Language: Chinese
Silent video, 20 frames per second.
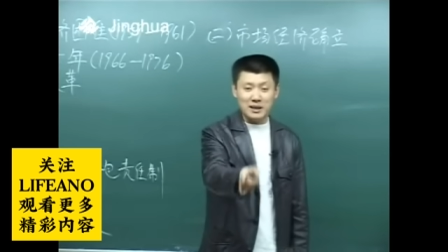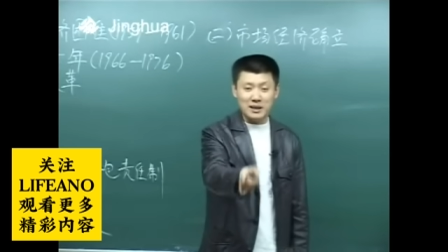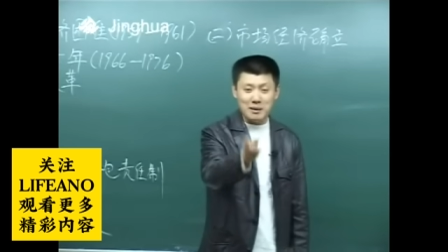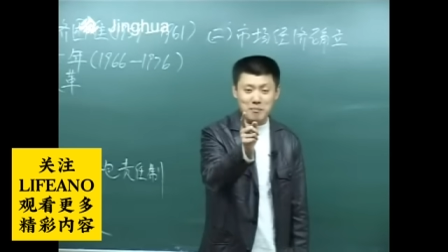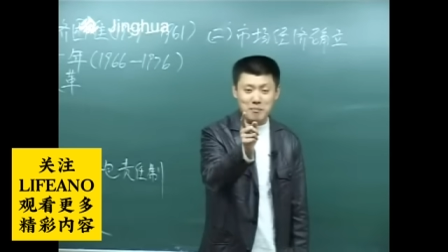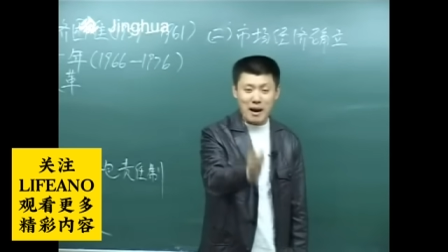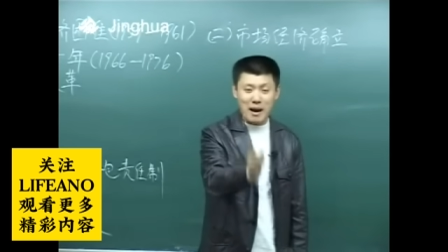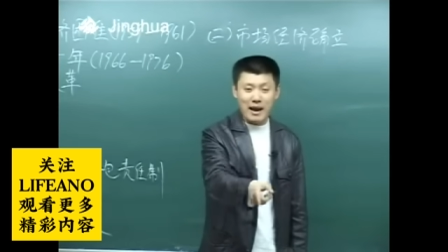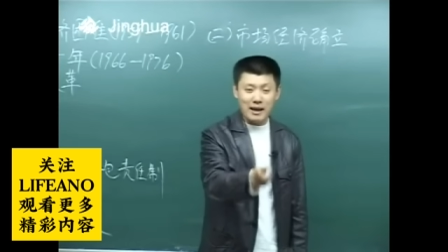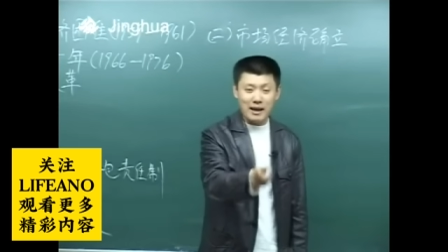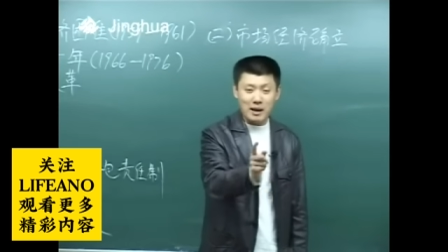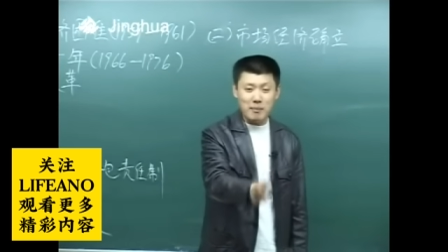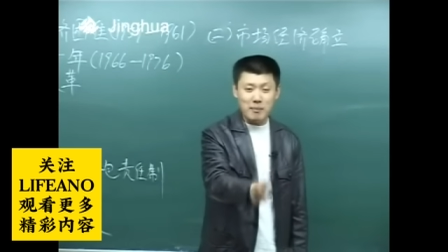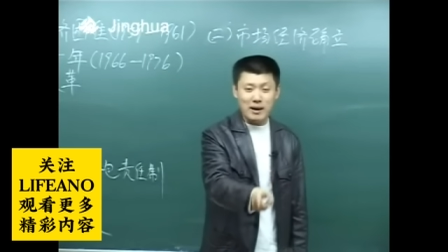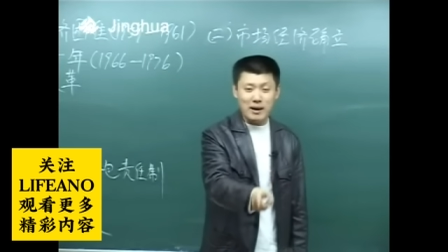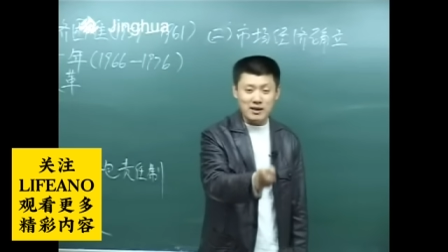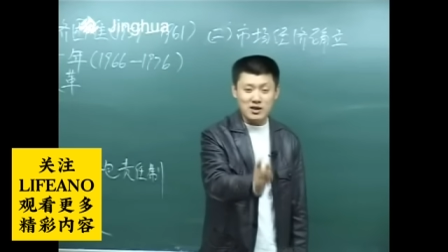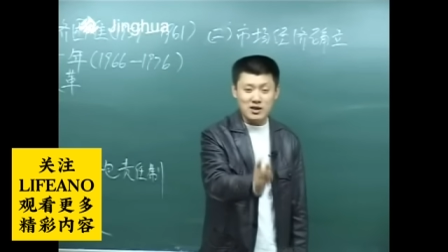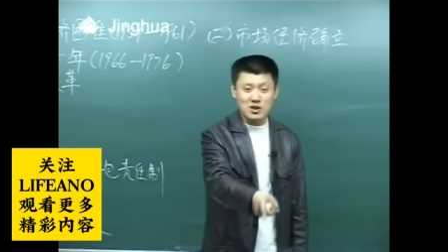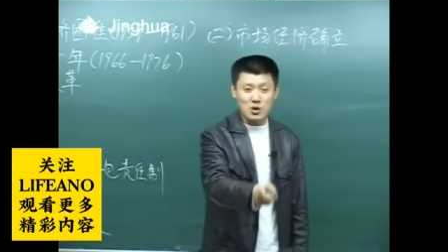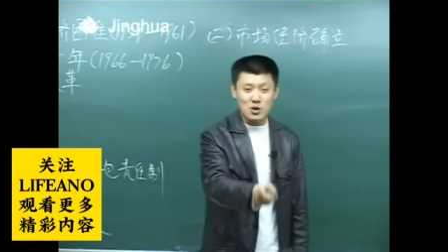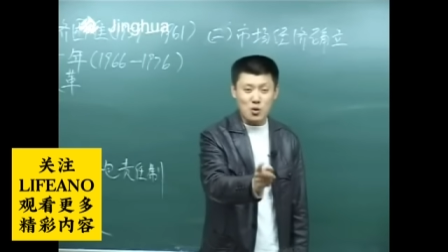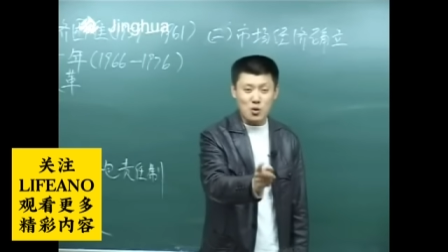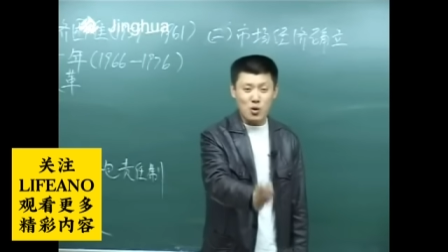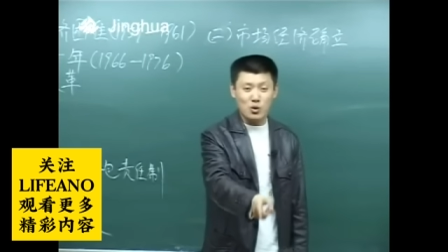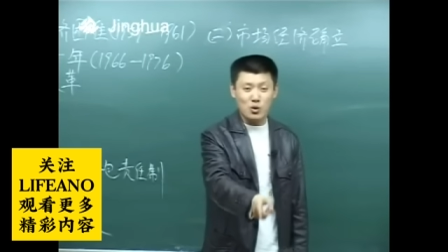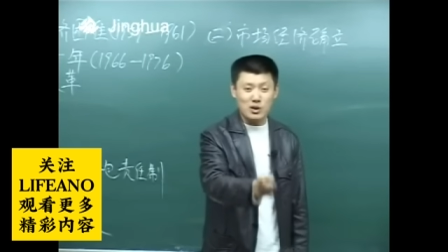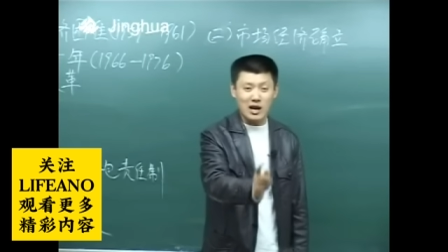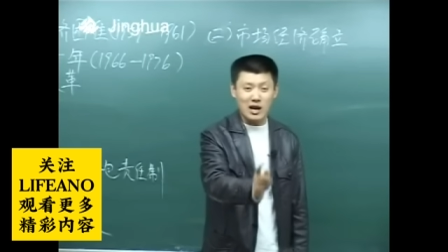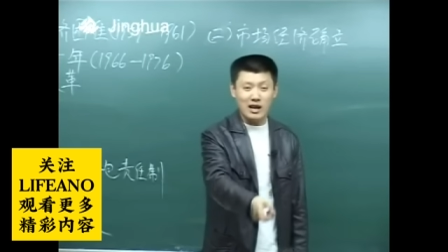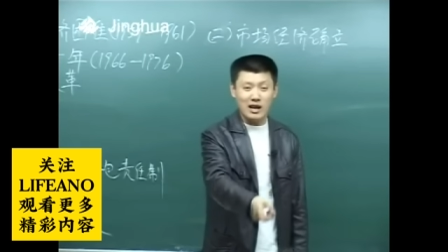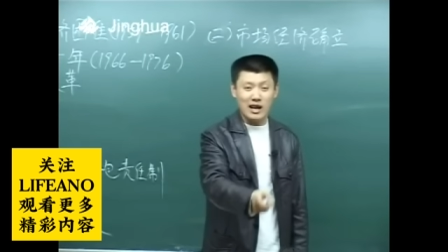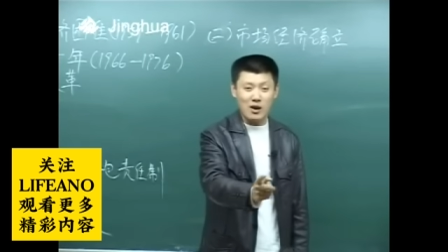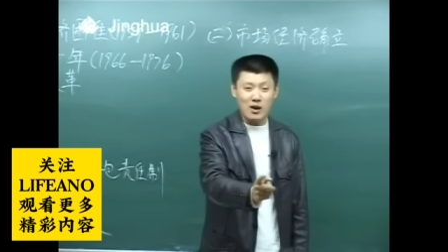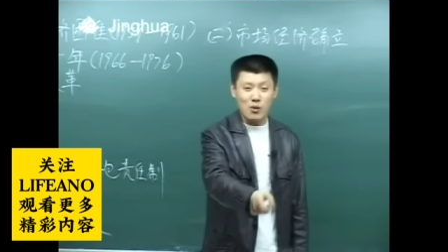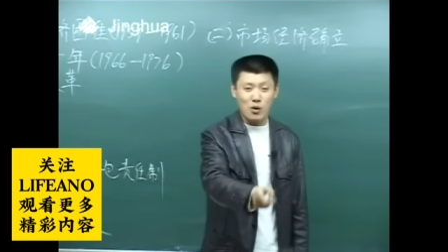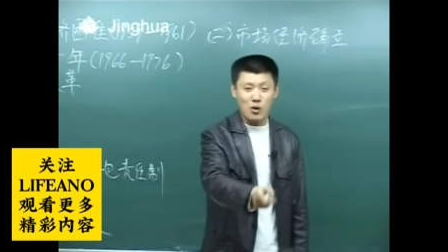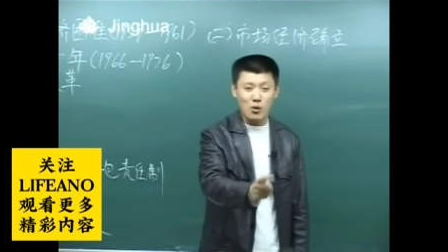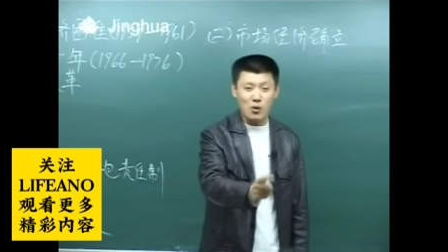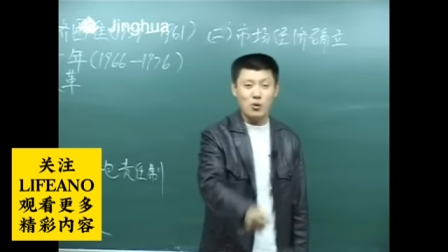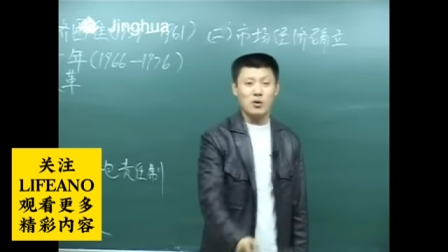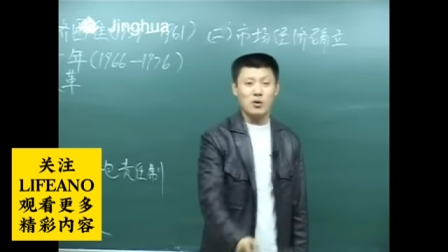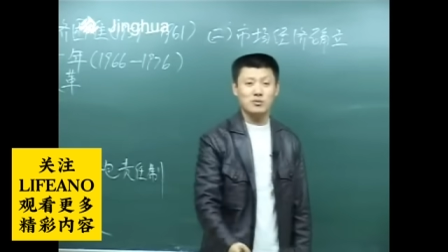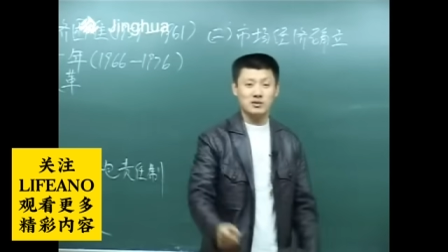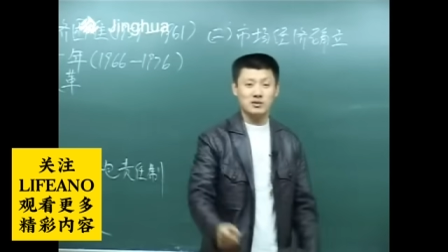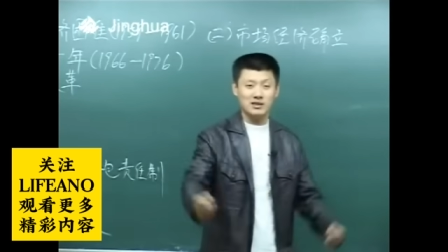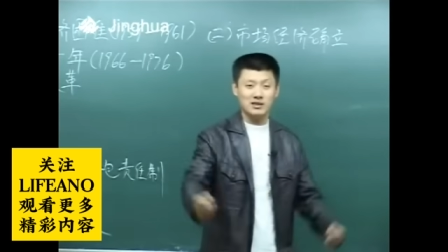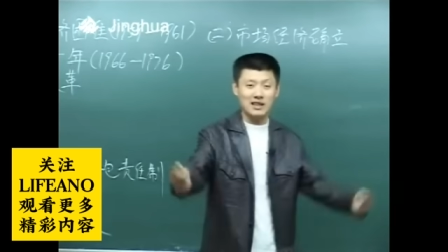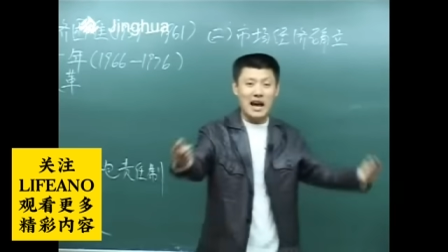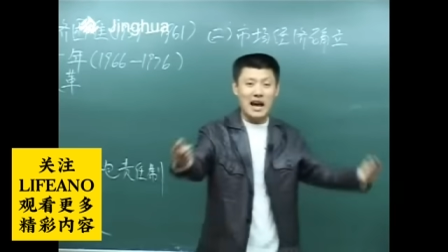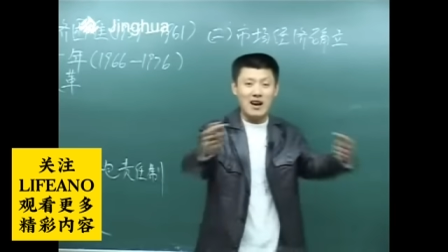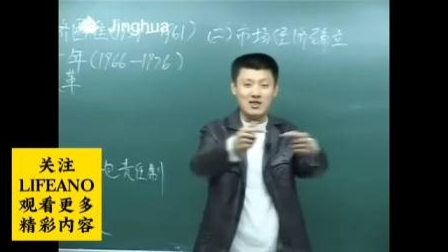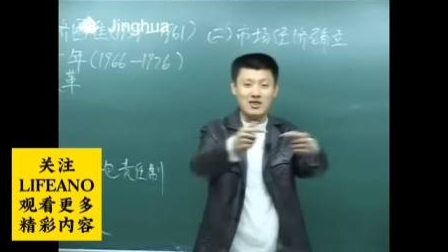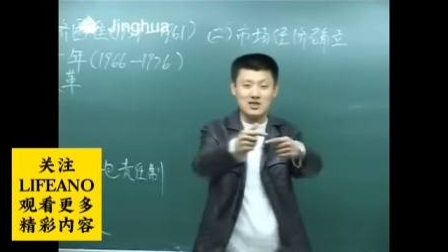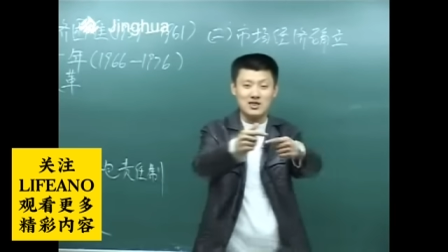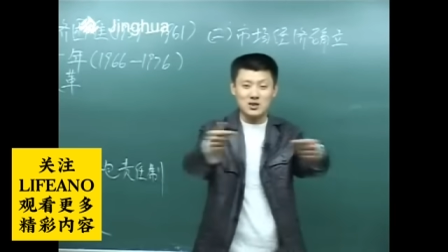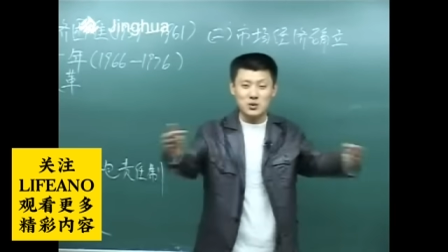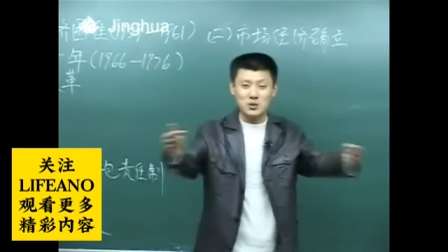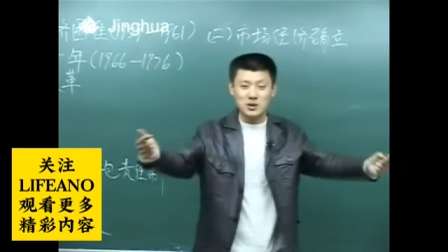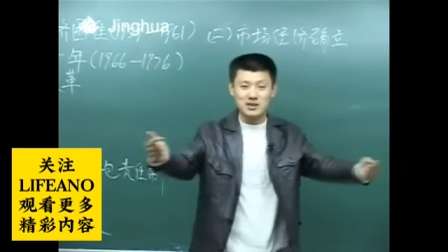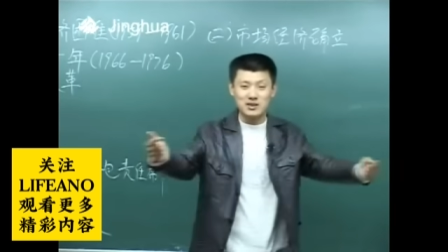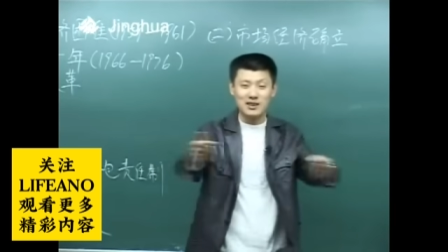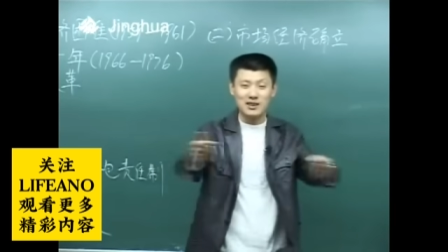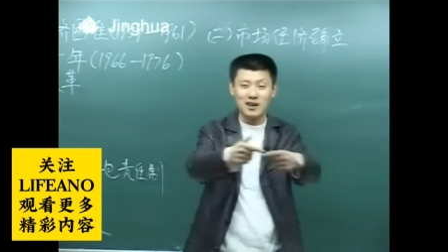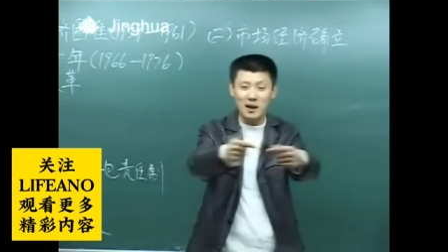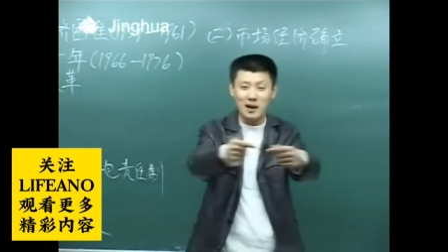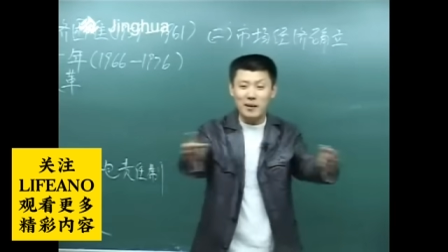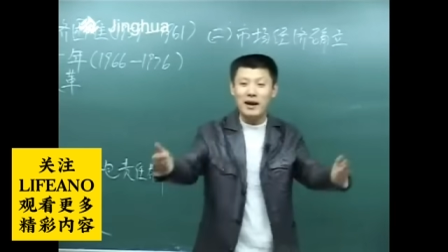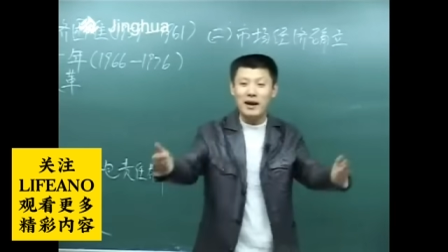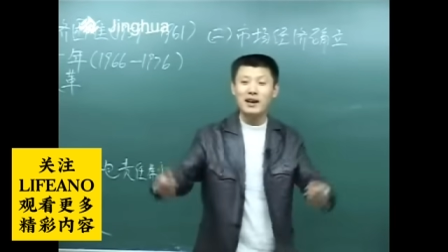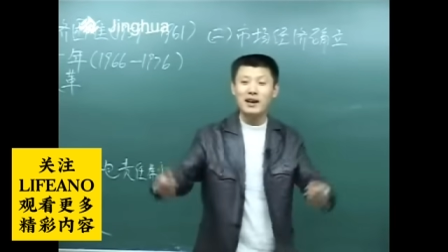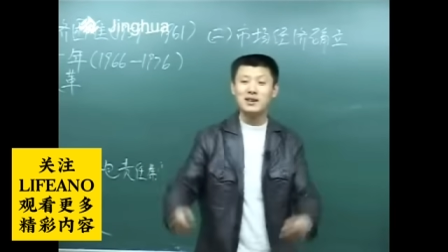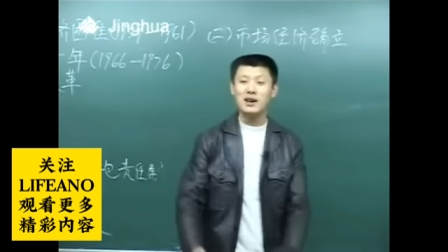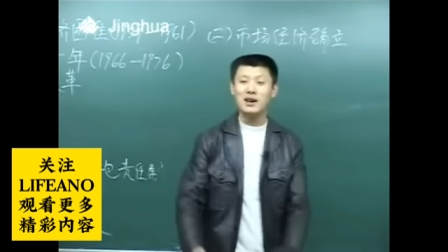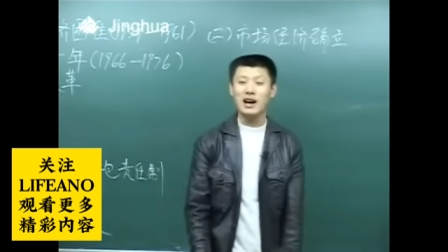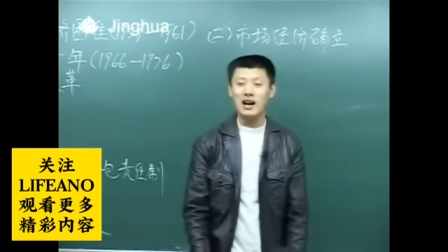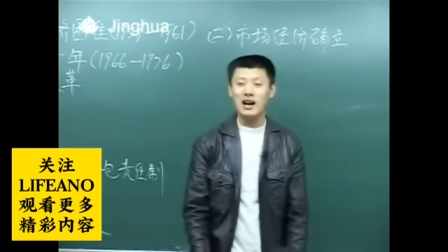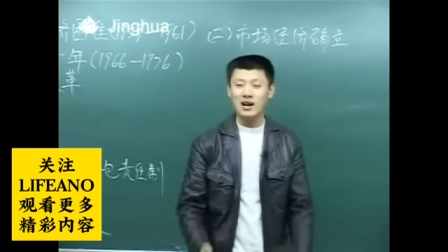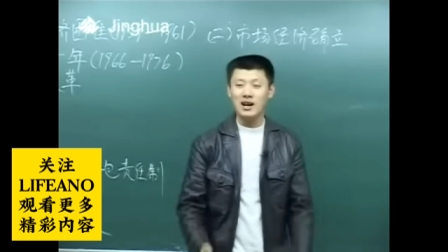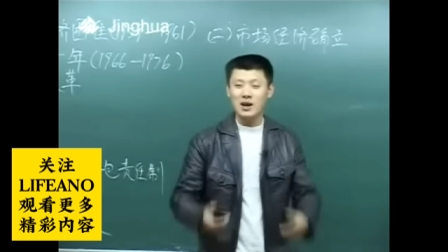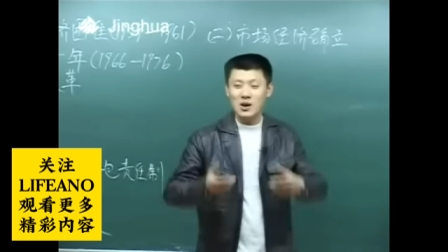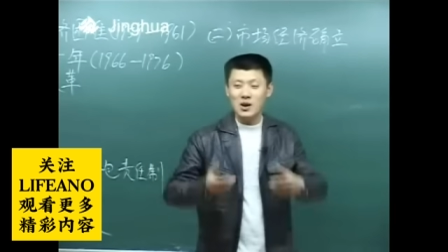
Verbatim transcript: 你卖给北京市锅炉厂炼锅炉，你俩人自娱自乐吧，是吧？